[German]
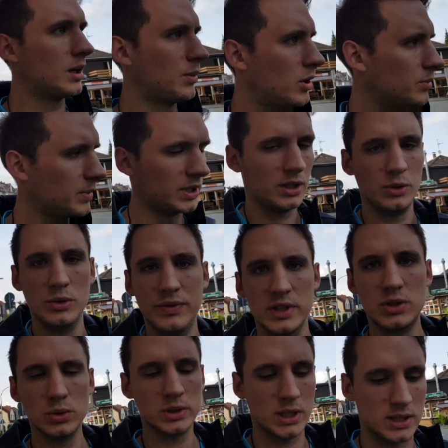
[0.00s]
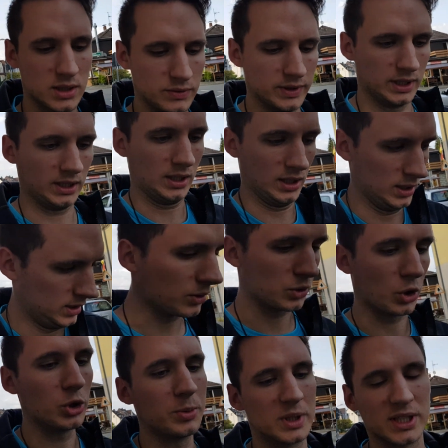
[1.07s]
Da braucht man dann irgendwie Zusatzgewicht. Und
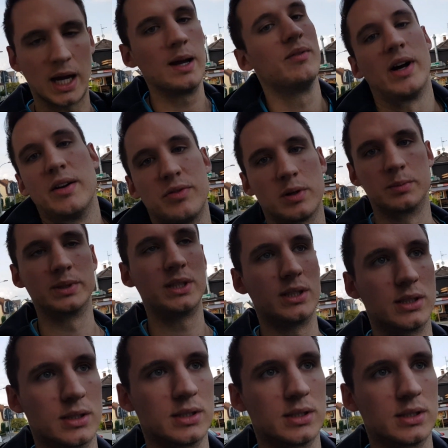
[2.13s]
heute übertreiben wir einfach ein bisschen.